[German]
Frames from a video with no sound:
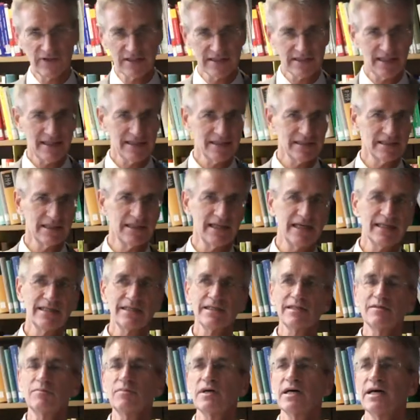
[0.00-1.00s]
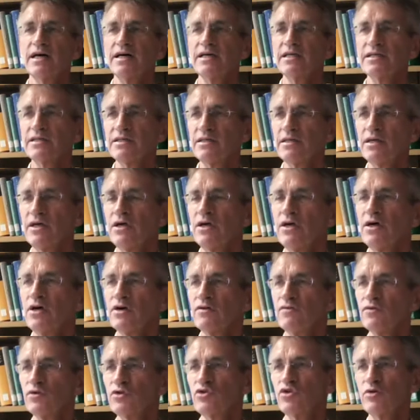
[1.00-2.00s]
Das heißt, in anderen Bereichen
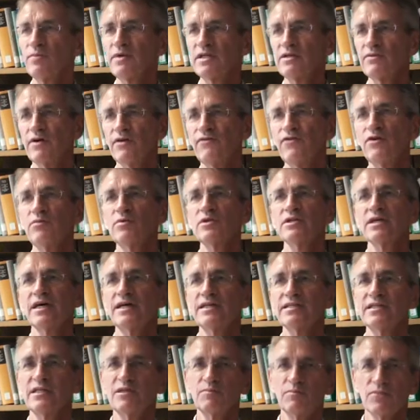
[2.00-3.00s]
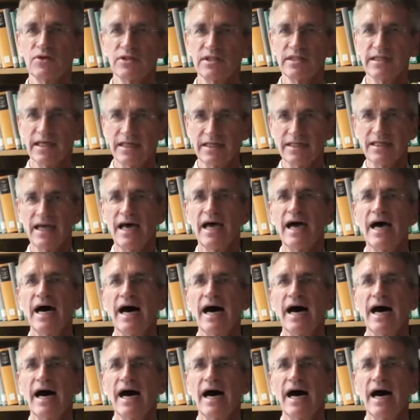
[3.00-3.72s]
wurde um etwa 35 Prozent